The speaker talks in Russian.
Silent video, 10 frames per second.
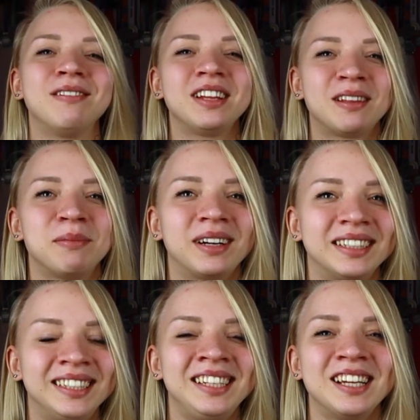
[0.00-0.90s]
И в этом
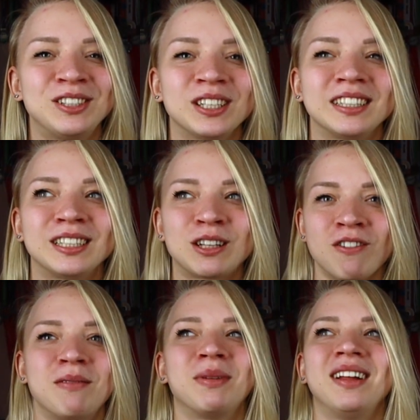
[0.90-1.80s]
магазине я, честно
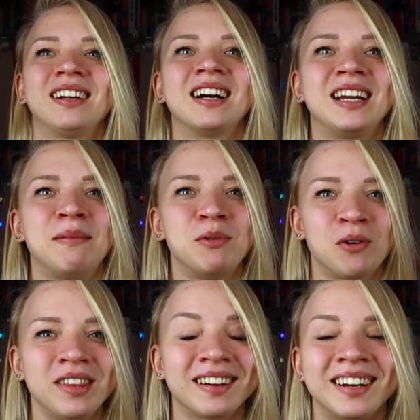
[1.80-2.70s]
слово была как
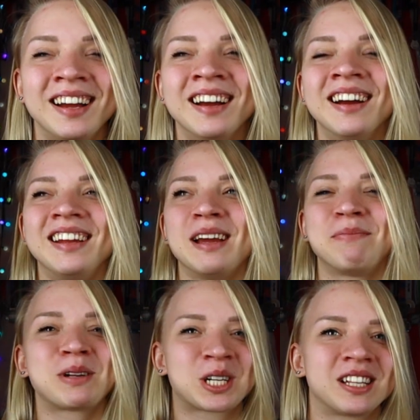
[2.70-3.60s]
ребенок, я
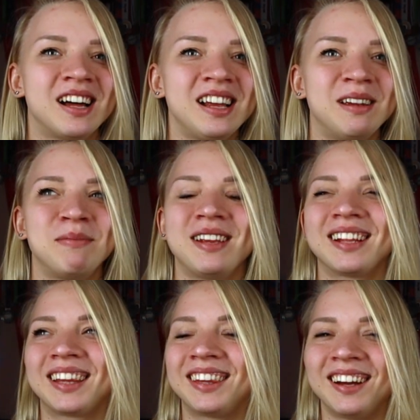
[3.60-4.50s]
пришла, и
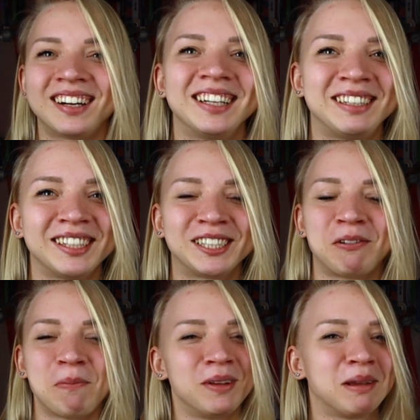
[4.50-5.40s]
мне так хотелось
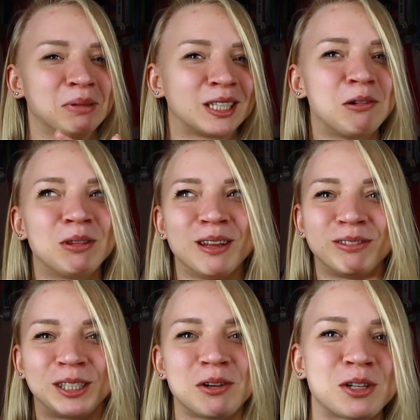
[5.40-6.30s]
купить абсолютно
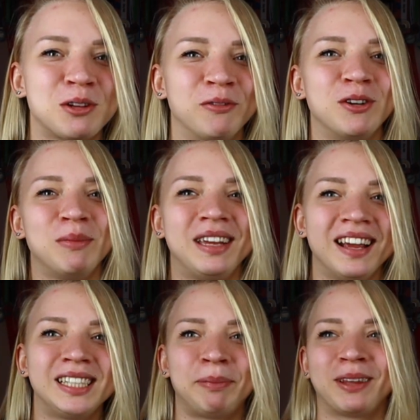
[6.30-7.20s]
все, что в нем
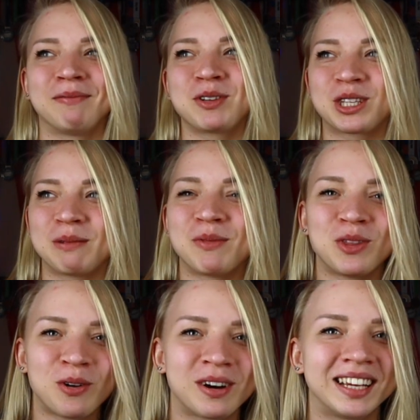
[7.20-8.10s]
есть, потому что
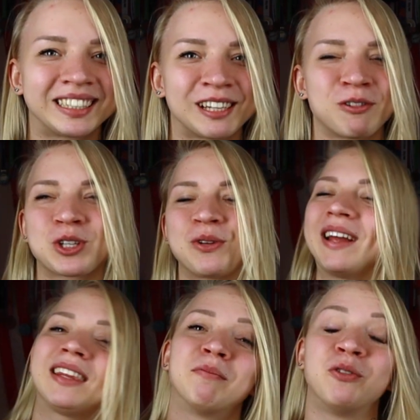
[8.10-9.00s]
многое из того, что
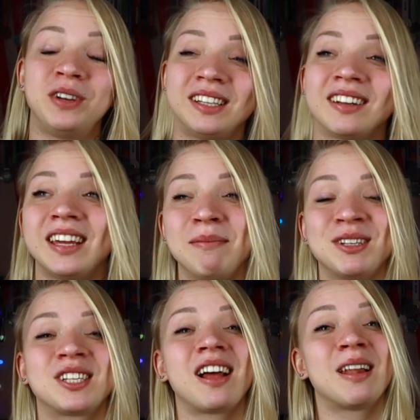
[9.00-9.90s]
я там увидела, я
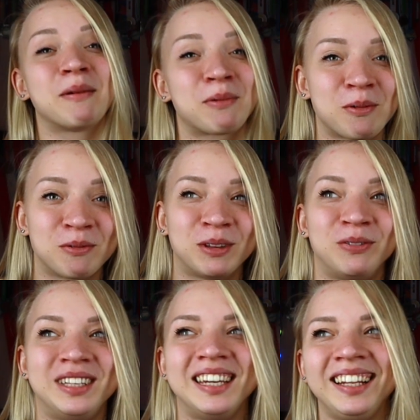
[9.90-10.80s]
мечтала попробовать
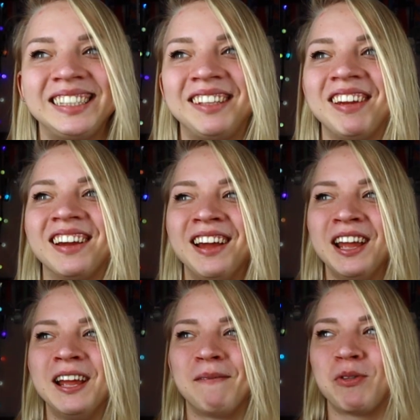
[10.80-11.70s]
в детстве,
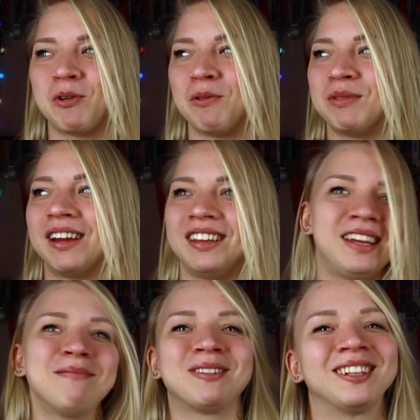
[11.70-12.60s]
но у меня
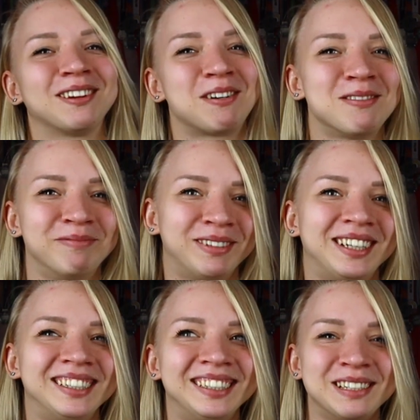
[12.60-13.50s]
не было такого
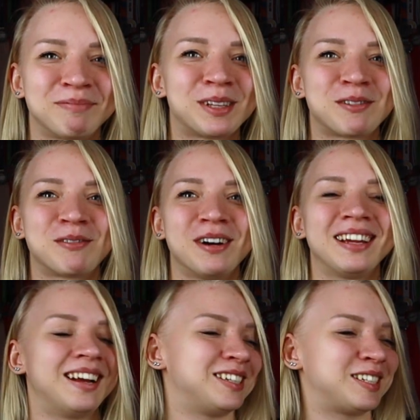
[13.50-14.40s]
магазина под рукой,
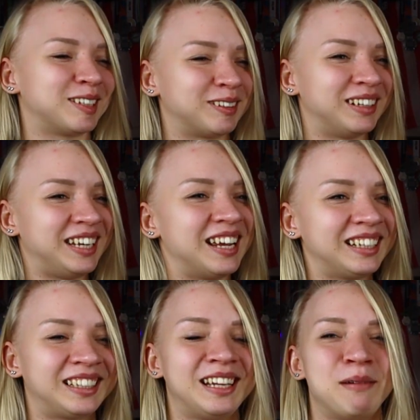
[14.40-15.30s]
а сейчас он
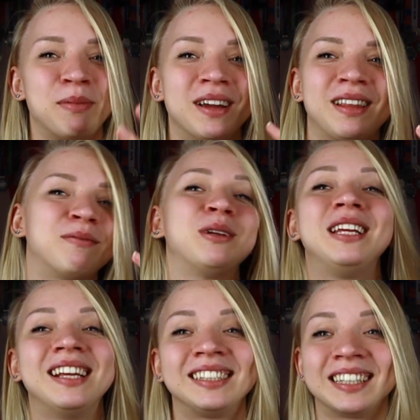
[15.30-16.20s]
есть, и поэтому
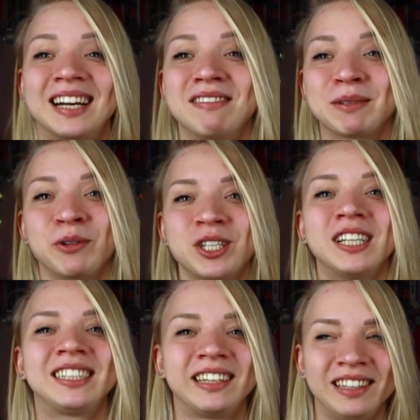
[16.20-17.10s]
есть такая
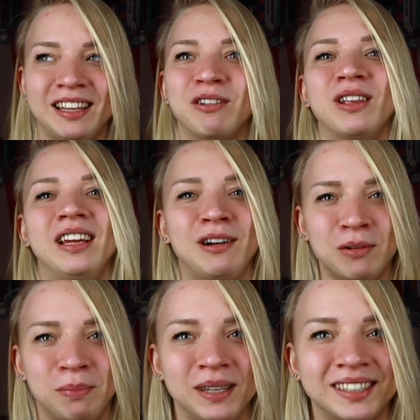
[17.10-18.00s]
возможность сходить туда и
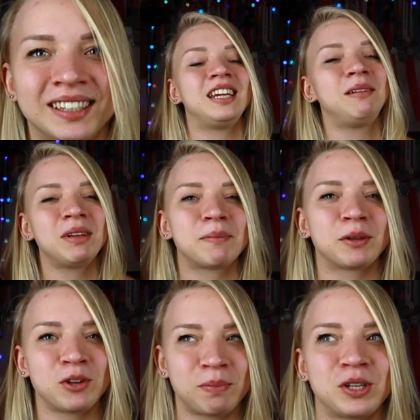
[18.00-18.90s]
купить. И именно
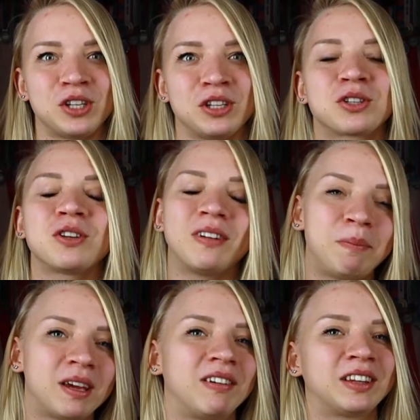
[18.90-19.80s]
по той причине, что,
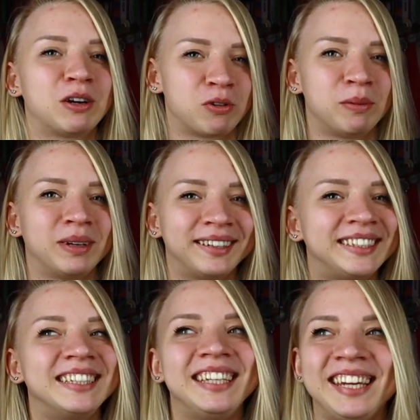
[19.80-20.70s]
во-первых, такой
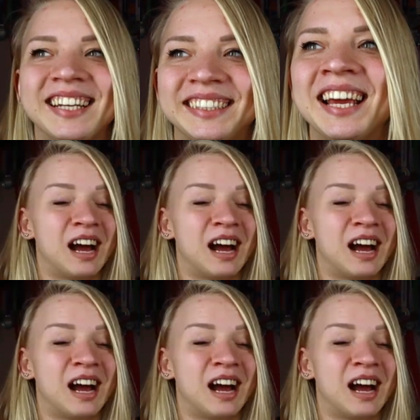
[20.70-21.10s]
магазин есть,